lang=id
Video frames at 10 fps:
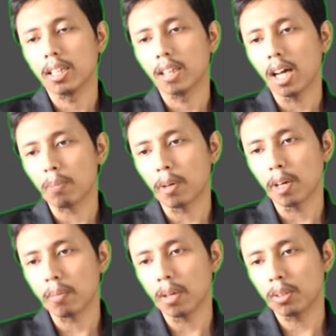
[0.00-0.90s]

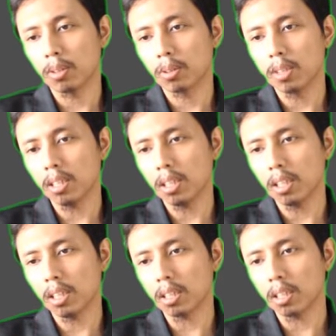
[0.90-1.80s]
Apparent magnitudenya ini
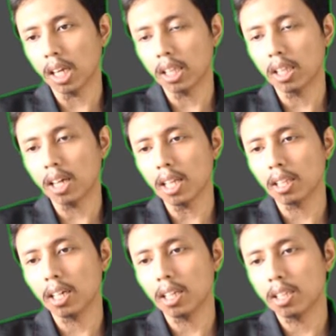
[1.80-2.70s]

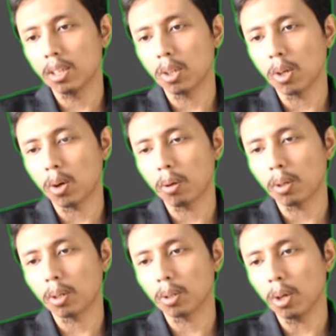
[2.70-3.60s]
terdekat ya, jadi
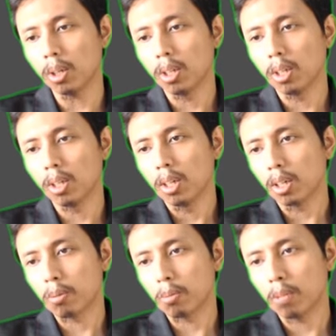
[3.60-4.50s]
0,0.
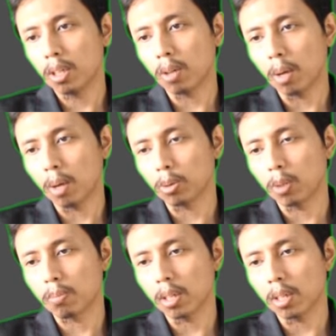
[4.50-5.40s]
kemudian untuk
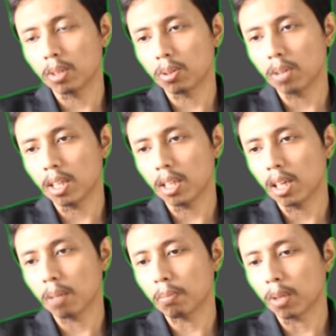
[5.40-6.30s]
absolut magnitudenya
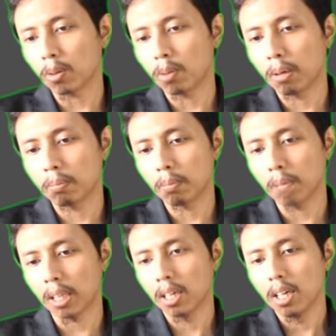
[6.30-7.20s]
adalah 4,4.
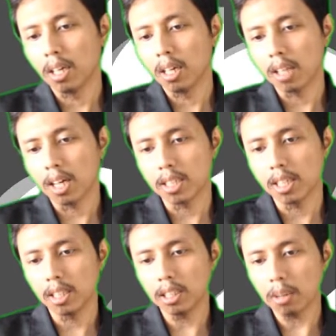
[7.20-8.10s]
Nah,
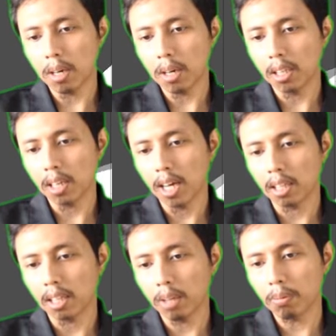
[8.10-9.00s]
jadi semakin
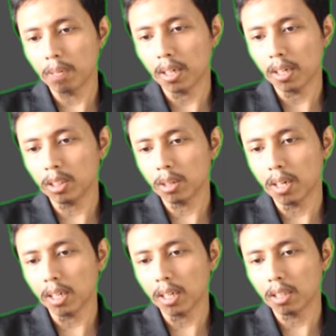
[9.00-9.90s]
negatif maka
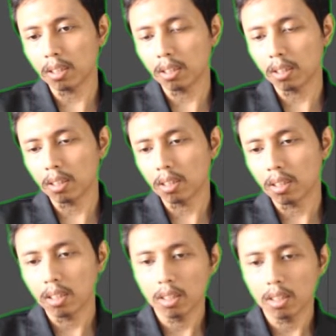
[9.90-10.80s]
semakin
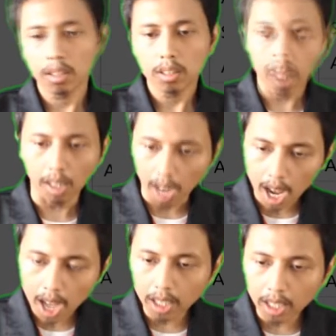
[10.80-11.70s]

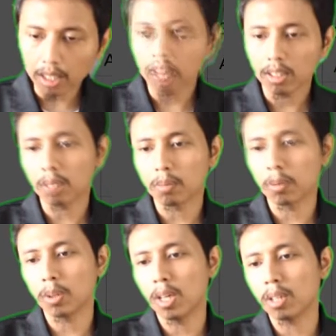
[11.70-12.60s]
terang,
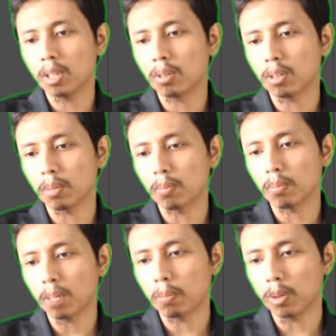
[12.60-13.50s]
kemudian
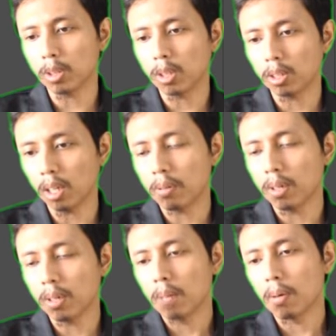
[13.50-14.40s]
semakin positif
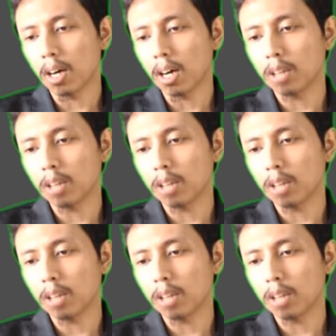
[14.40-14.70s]
maka